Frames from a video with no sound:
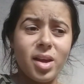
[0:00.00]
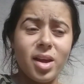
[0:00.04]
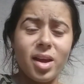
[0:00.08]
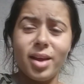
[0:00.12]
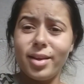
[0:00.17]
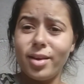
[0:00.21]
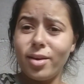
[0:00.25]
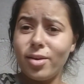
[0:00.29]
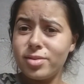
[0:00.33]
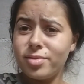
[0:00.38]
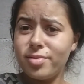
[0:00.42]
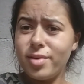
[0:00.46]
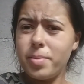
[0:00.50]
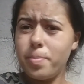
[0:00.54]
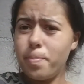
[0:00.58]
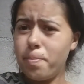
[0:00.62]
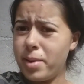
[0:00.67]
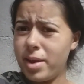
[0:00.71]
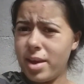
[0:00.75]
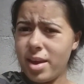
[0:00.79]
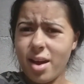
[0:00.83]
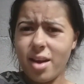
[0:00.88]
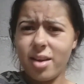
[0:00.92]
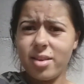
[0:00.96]
É negócio vai
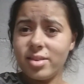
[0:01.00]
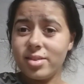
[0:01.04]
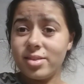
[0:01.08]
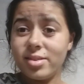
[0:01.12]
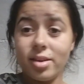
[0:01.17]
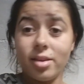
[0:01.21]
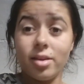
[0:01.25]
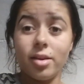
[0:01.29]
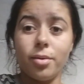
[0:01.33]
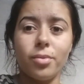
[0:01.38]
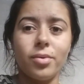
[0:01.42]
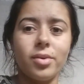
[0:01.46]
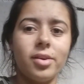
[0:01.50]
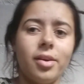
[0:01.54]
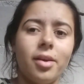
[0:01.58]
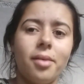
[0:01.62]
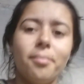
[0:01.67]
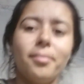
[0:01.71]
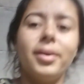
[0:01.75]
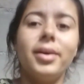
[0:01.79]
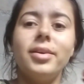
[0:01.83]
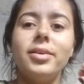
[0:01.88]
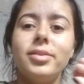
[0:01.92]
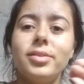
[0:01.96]
piada, sei lá o que é,
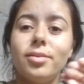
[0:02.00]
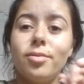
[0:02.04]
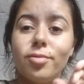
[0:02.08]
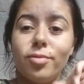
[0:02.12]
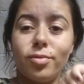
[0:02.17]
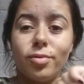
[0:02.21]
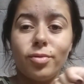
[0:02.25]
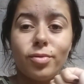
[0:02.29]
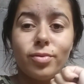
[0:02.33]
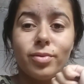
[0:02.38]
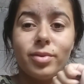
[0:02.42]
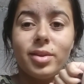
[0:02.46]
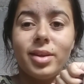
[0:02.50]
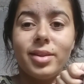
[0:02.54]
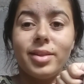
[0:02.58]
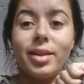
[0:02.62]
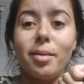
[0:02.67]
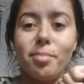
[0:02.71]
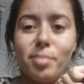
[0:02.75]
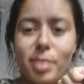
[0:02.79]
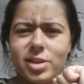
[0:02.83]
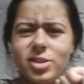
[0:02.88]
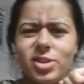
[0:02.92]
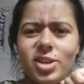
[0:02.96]
mas eu vou
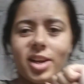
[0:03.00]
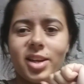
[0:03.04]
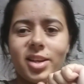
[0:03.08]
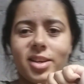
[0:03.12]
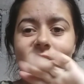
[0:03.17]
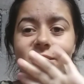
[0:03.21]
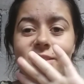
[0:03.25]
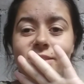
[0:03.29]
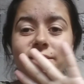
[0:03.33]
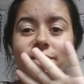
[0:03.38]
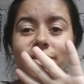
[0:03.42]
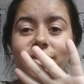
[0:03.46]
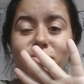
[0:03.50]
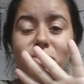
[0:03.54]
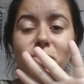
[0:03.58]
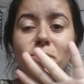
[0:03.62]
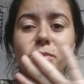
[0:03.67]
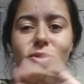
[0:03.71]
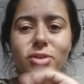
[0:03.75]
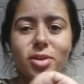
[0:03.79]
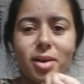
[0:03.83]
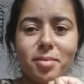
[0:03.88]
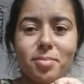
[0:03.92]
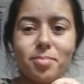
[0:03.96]
tentar baixar ali e vou
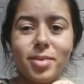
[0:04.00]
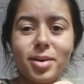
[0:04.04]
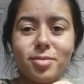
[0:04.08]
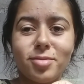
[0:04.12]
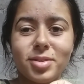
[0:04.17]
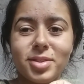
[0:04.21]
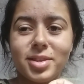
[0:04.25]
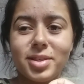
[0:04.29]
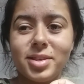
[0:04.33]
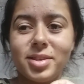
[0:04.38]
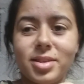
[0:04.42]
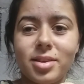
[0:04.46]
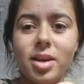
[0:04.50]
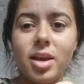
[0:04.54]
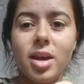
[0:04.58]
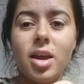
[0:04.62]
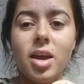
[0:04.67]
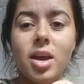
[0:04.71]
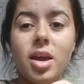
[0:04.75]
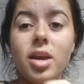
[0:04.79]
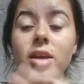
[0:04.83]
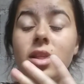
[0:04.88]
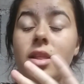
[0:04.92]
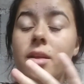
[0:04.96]
mostrar aqui pra vocês.
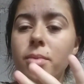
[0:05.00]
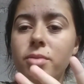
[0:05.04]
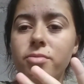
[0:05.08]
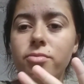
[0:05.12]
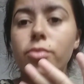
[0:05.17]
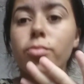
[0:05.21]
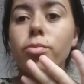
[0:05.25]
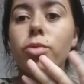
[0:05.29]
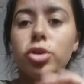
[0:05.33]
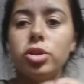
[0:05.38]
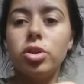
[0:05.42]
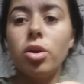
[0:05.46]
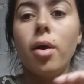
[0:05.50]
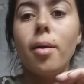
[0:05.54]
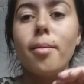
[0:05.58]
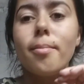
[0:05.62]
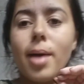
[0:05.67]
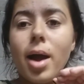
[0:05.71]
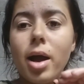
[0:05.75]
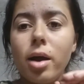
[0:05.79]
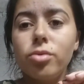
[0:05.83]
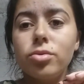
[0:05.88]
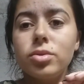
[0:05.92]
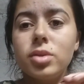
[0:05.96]
também vou mostrar uma
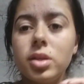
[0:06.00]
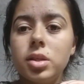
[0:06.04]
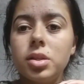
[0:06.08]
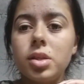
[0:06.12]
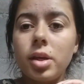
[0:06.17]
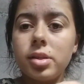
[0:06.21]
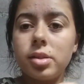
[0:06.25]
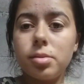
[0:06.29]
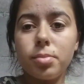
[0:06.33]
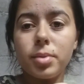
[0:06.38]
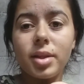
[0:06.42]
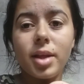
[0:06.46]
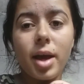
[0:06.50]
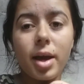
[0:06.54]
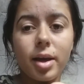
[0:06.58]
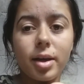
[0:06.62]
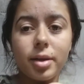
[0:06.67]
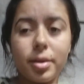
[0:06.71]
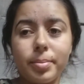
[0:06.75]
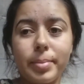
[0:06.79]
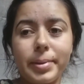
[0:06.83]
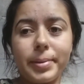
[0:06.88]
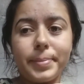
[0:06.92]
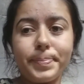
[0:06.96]
bagunça que tá em cima da
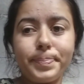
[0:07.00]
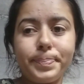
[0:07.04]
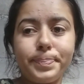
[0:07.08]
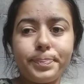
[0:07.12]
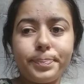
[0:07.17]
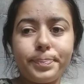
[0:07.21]
cama.